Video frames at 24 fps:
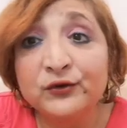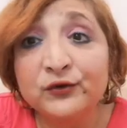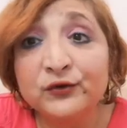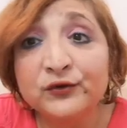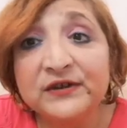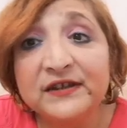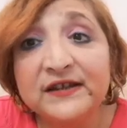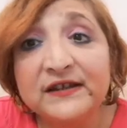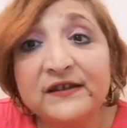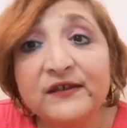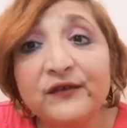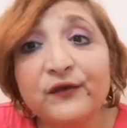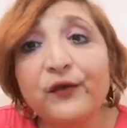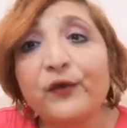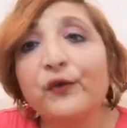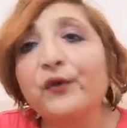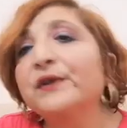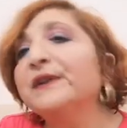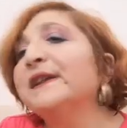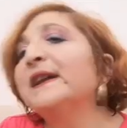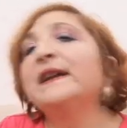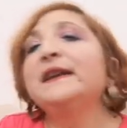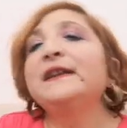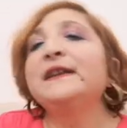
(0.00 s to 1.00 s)

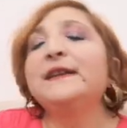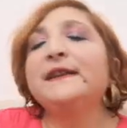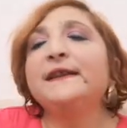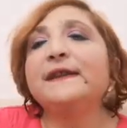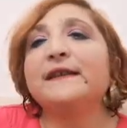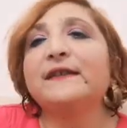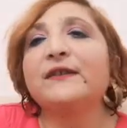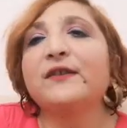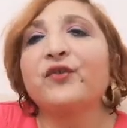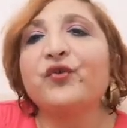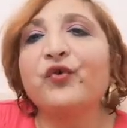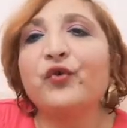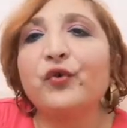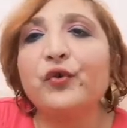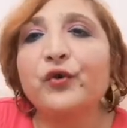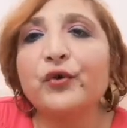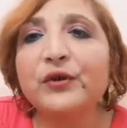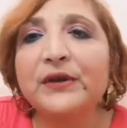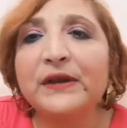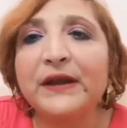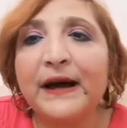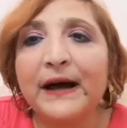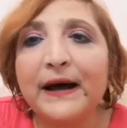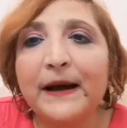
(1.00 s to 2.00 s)
notiziona
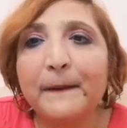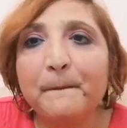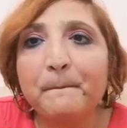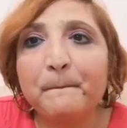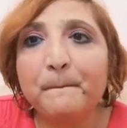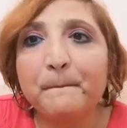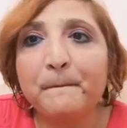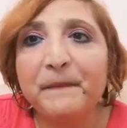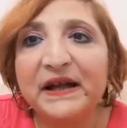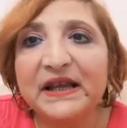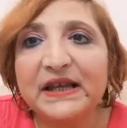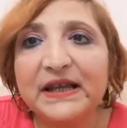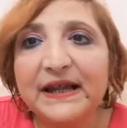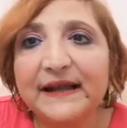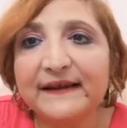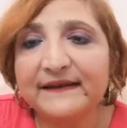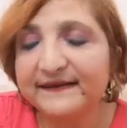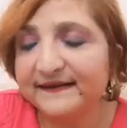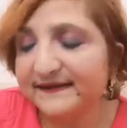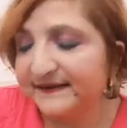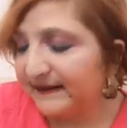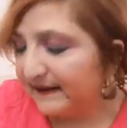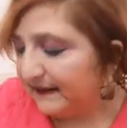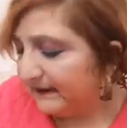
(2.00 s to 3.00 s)
inizio la
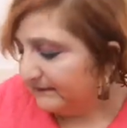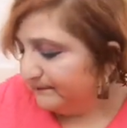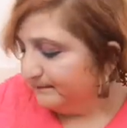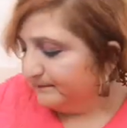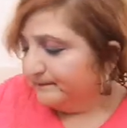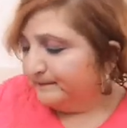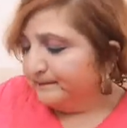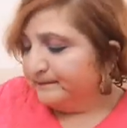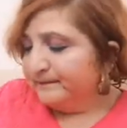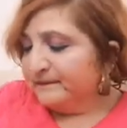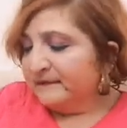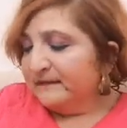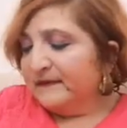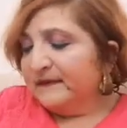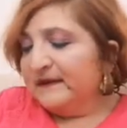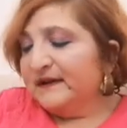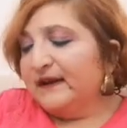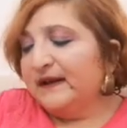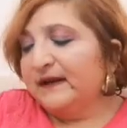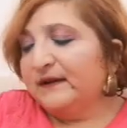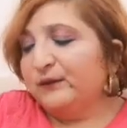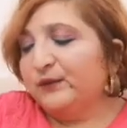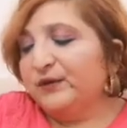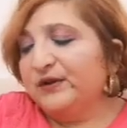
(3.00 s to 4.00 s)
palestra
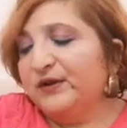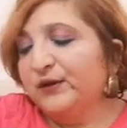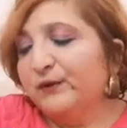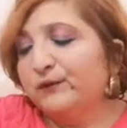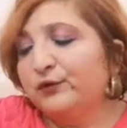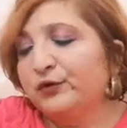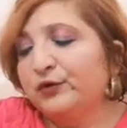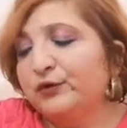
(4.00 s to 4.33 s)
e quindi ho